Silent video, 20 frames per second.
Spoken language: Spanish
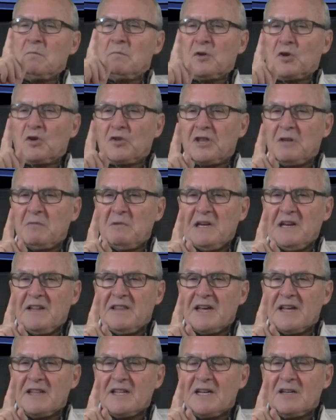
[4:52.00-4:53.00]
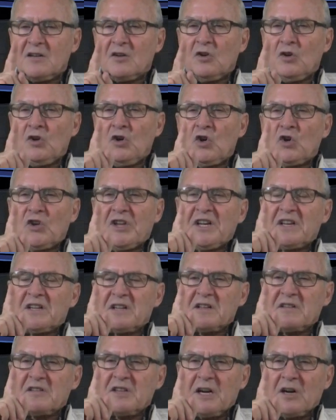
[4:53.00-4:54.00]
Pero civilizada no quiere
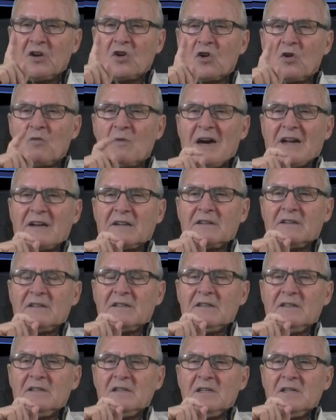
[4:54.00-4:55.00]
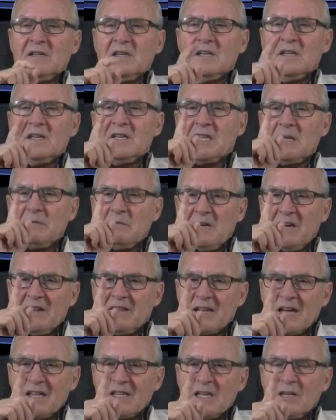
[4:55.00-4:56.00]
decir cobarde.
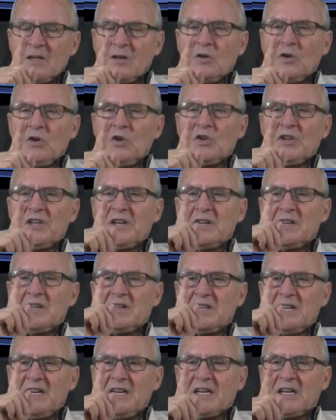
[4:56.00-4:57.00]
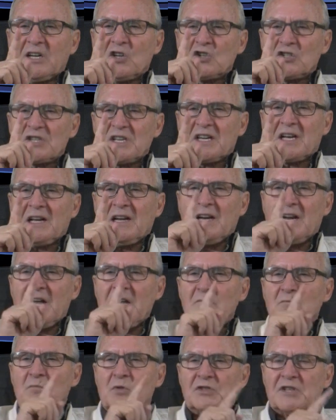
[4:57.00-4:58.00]
Civilizada no quiere decir que nos dejen
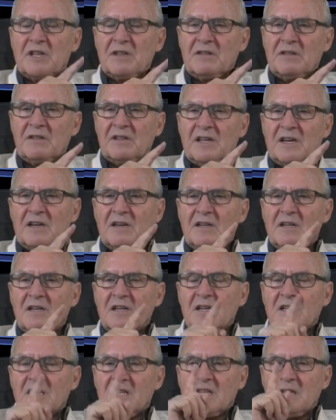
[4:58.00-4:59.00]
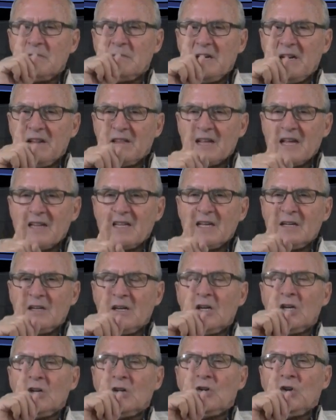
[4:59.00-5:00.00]
la impotencia. Civilizada
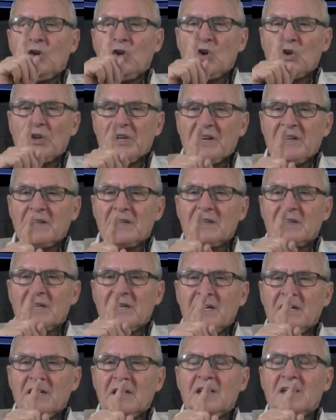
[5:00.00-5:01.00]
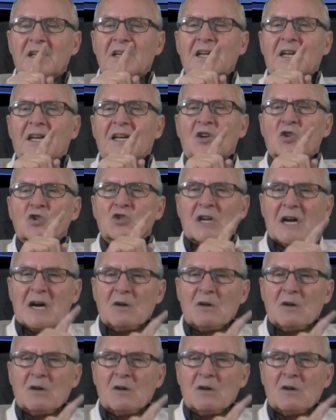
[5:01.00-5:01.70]
no quiere decir que nos